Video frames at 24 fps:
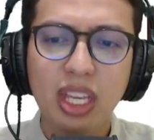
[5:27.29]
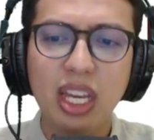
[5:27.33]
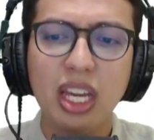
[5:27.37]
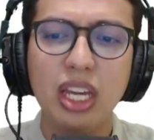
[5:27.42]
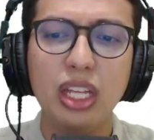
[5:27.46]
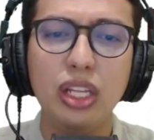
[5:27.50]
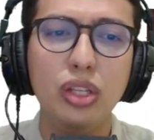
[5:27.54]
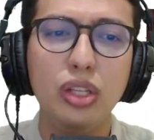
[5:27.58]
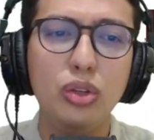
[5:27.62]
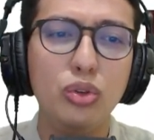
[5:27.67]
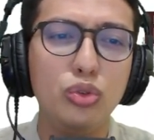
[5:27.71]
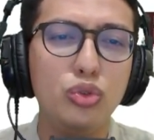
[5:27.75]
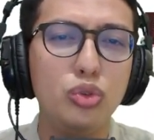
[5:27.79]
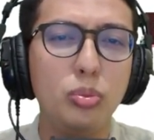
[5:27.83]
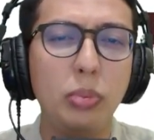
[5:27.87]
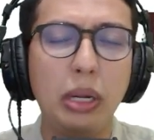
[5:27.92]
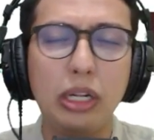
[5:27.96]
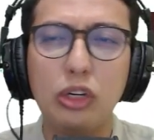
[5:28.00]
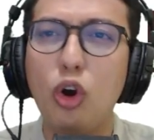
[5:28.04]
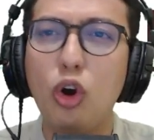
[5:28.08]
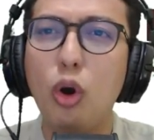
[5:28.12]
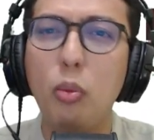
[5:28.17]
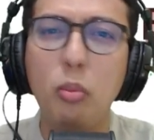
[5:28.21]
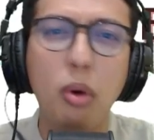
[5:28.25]
ini tuh
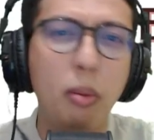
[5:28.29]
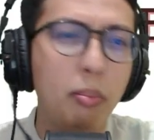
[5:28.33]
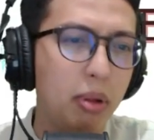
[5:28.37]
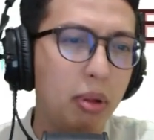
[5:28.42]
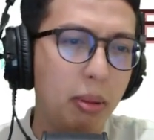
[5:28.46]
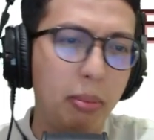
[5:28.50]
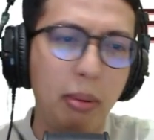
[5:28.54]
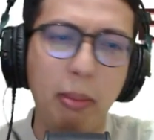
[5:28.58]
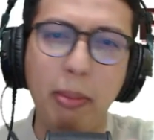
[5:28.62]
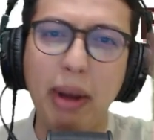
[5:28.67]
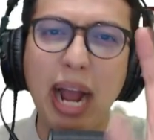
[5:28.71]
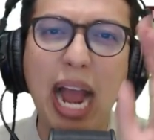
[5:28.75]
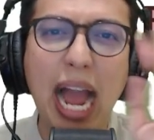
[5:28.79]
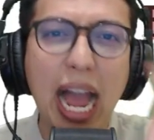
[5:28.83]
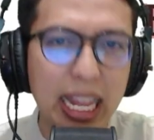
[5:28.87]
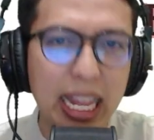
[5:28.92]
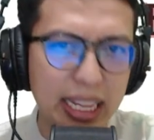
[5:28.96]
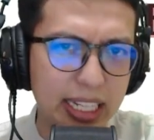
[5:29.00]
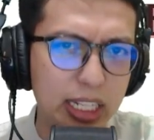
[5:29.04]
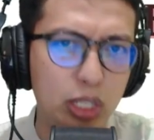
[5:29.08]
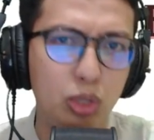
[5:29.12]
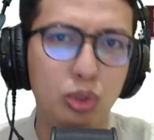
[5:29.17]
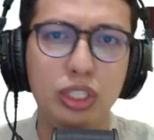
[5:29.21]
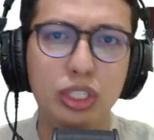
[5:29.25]
cuma ngomong beberapa
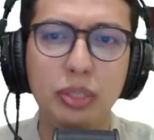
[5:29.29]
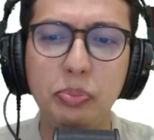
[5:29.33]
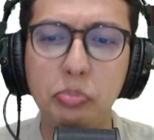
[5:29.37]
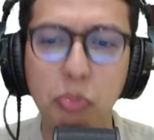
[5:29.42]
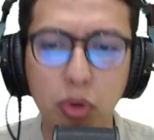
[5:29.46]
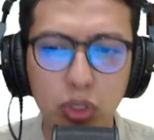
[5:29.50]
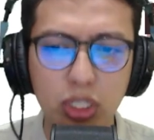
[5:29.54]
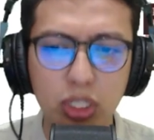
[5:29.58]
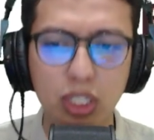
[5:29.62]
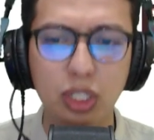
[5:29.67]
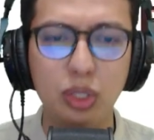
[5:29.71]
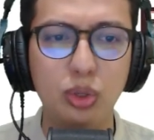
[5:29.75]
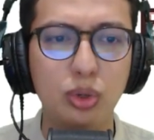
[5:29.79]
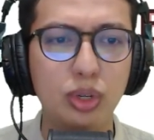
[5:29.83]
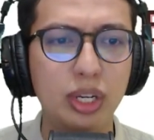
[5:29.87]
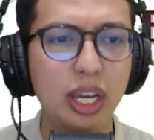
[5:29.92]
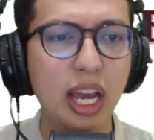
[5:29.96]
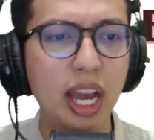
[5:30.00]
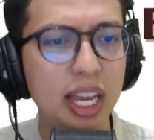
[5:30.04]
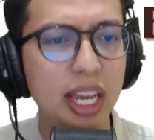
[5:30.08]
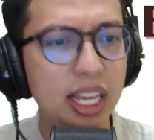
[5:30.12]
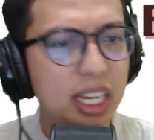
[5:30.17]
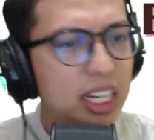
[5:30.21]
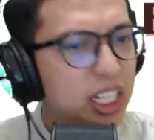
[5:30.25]
kali loh di mod itu
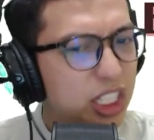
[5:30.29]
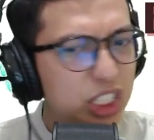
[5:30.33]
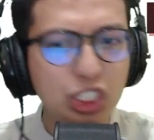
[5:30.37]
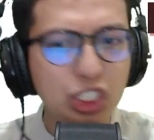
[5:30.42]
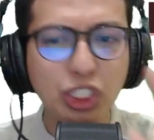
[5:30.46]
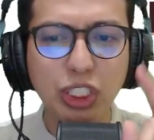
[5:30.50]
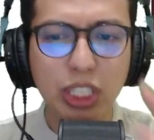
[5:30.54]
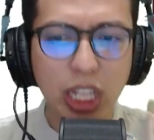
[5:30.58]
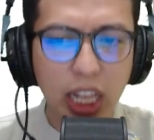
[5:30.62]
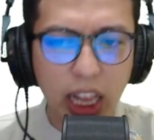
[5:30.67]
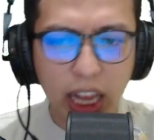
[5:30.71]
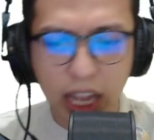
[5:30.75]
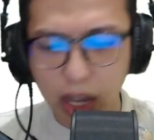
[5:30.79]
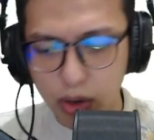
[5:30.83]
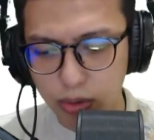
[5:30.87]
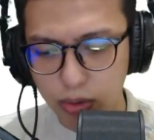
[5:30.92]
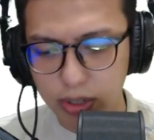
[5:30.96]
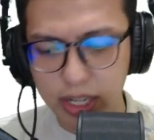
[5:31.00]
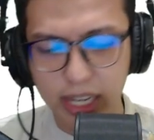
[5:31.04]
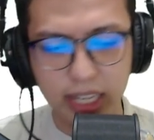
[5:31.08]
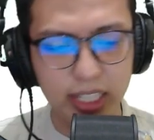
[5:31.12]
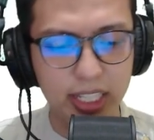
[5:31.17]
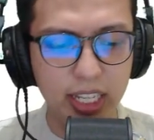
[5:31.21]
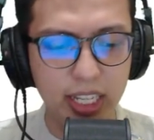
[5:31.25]
ya kesel aku
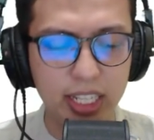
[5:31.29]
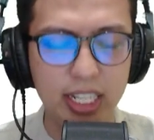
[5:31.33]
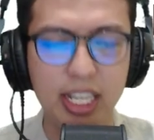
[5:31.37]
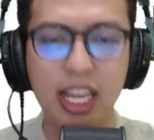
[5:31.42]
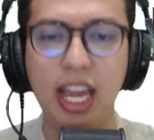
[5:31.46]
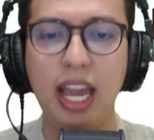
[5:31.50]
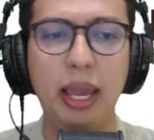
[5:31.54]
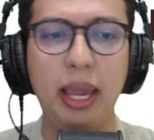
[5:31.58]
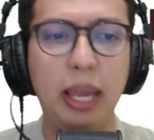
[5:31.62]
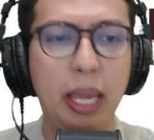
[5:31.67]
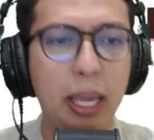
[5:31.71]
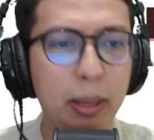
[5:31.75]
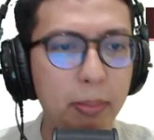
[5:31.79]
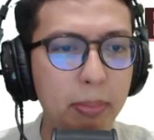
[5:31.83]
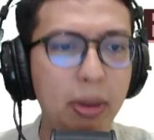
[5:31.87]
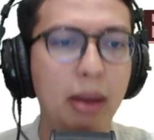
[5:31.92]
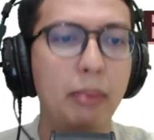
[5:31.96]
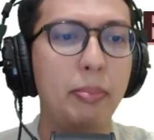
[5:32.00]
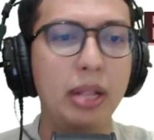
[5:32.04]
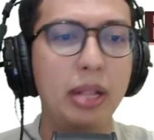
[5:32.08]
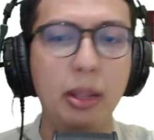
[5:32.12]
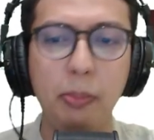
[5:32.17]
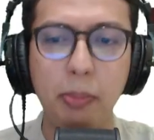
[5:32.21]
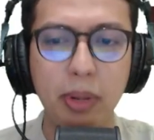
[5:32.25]
liatnya ya
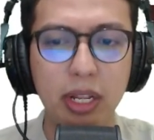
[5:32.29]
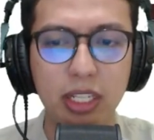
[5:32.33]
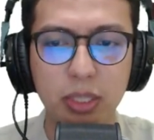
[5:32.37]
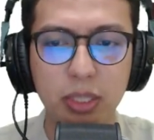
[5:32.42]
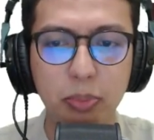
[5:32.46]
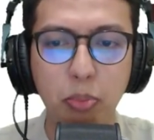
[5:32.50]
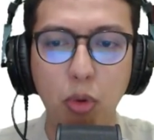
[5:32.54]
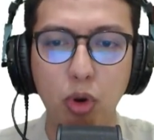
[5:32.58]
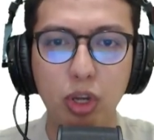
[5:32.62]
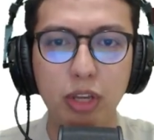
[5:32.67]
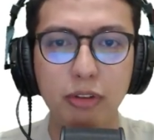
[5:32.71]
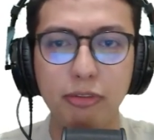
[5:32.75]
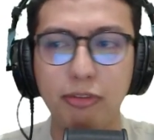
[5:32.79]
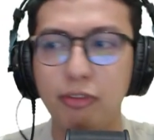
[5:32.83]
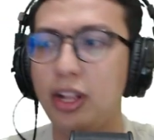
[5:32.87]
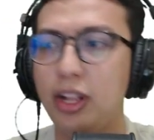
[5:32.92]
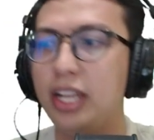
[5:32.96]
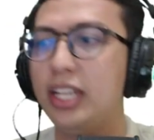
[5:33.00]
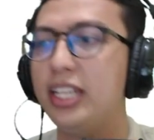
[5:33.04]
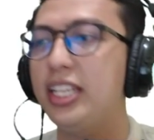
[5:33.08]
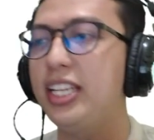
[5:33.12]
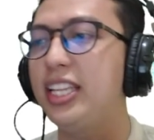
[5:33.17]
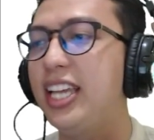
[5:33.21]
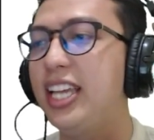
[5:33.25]
emang bener-bener si
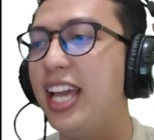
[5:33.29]
boyfriend ini